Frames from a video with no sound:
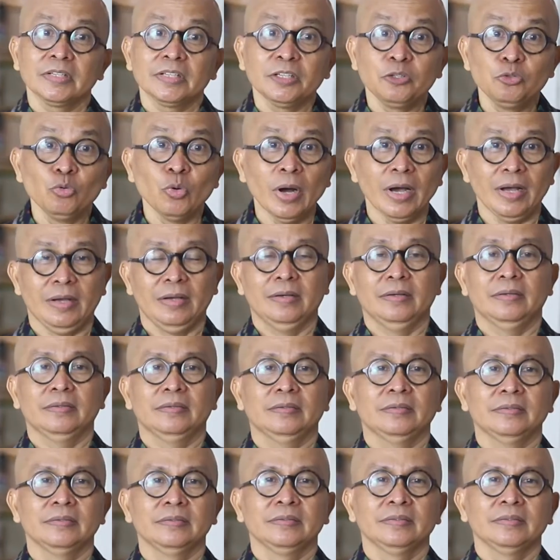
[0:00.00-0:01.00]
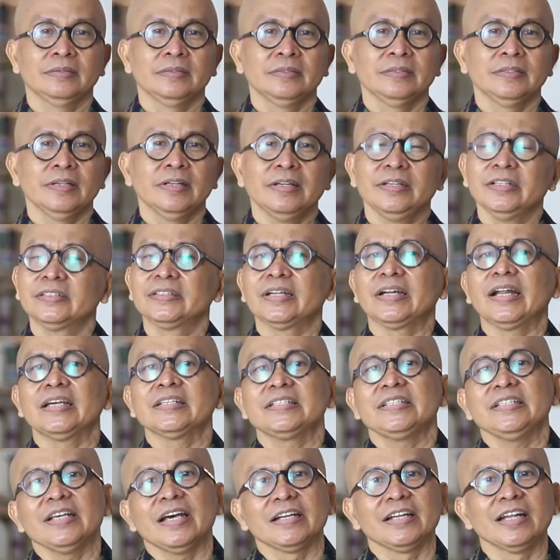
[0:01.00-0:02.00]
Kedua,
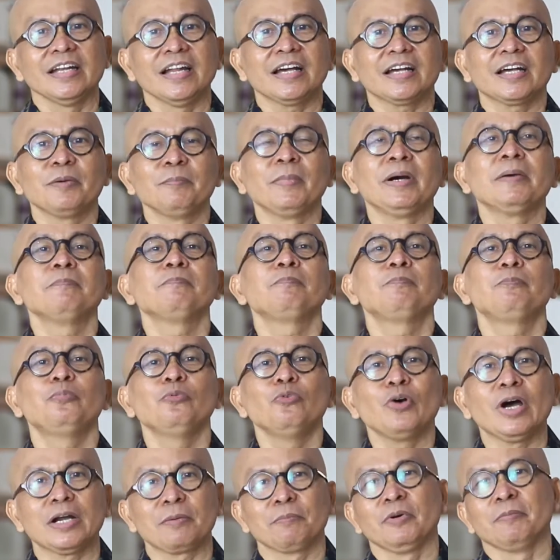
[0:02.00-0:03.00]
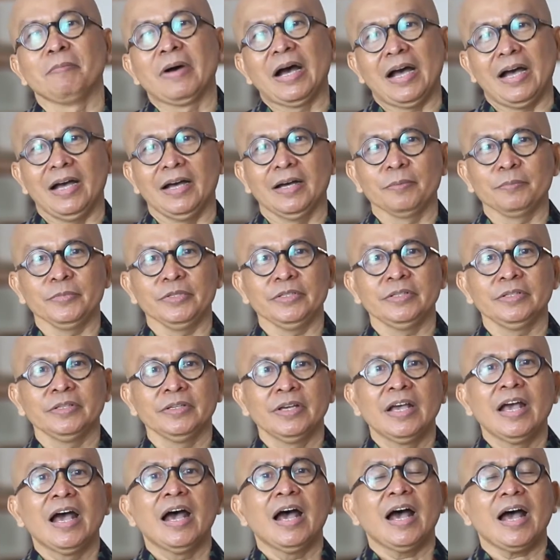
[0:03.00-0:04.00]
literasi adalah kemampuan memahami,
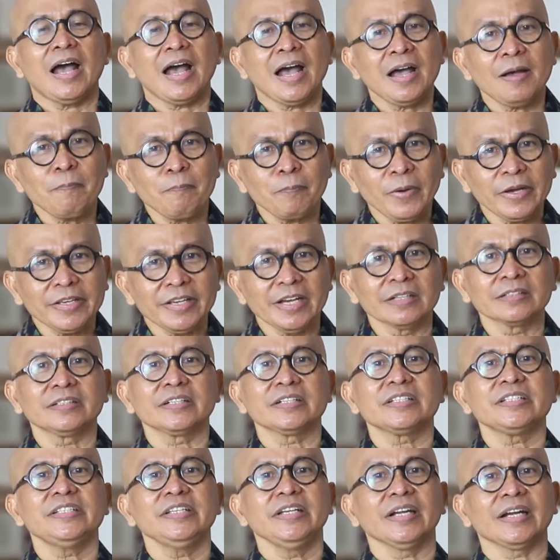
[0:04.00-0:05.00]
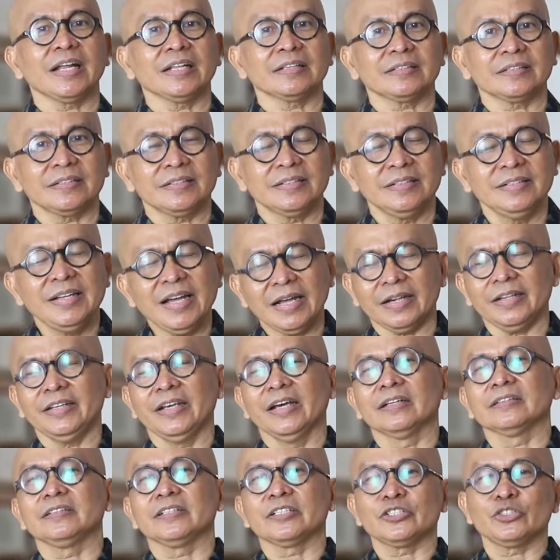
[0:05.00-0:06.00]
apa yang tersirat
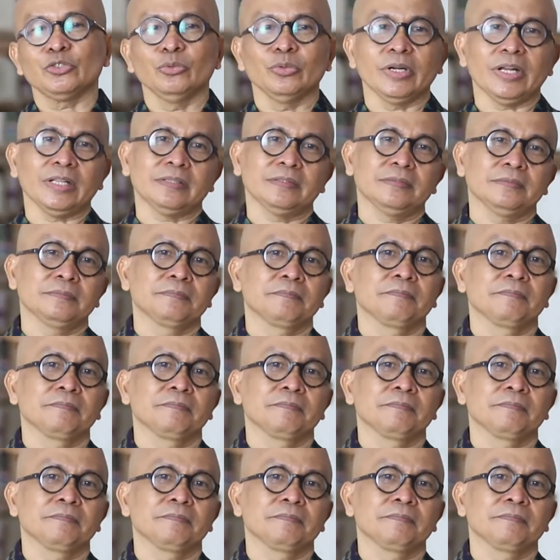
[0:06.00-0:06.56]
dari yang tersurat.